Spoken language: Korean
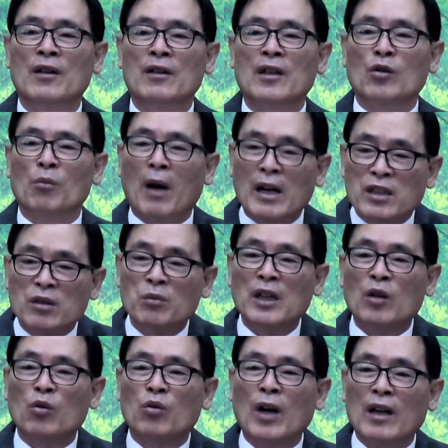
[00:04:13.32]
그래도
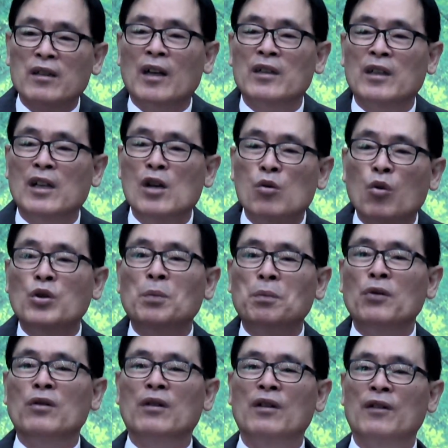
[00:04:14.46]
말씀이라도 가까이 읽고
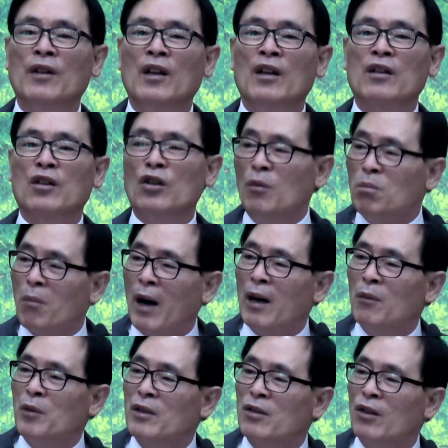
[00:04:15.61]
싶은 그런
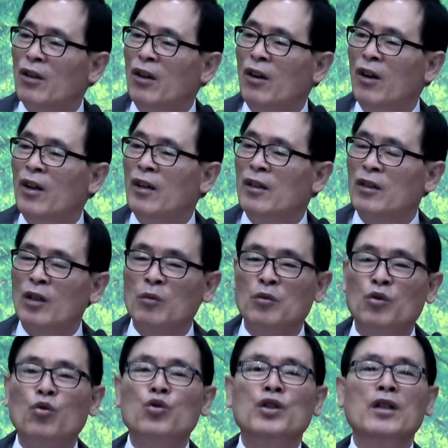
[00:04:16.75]
마음에서
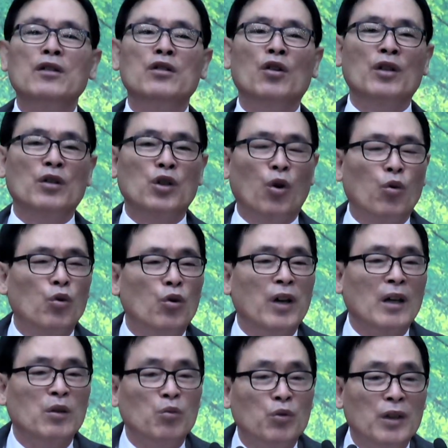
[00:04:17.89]
여러분 육신적인 겨울을
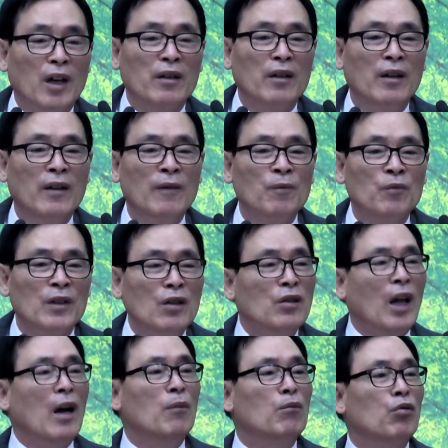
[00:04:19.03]
나기 위한 그
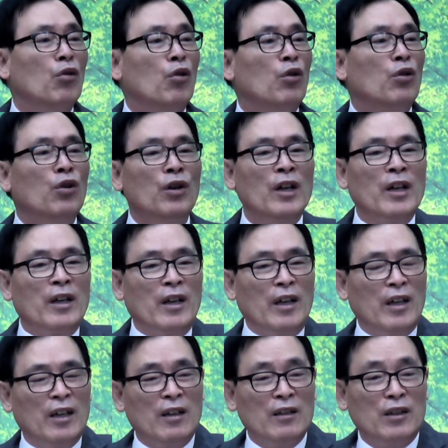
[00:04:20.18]

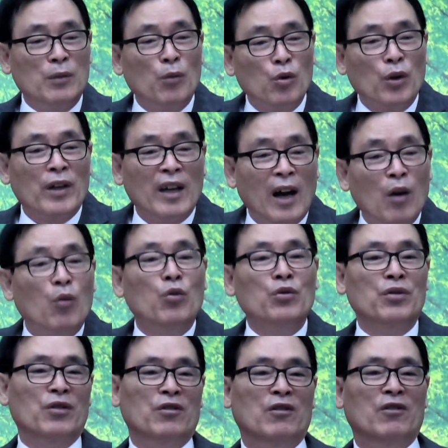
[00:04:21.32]
당부를 디모데에게 하고
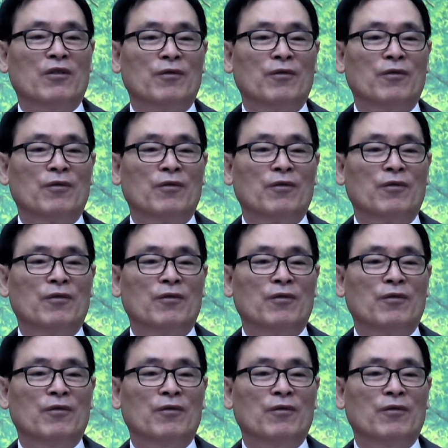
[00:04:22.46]
있어요.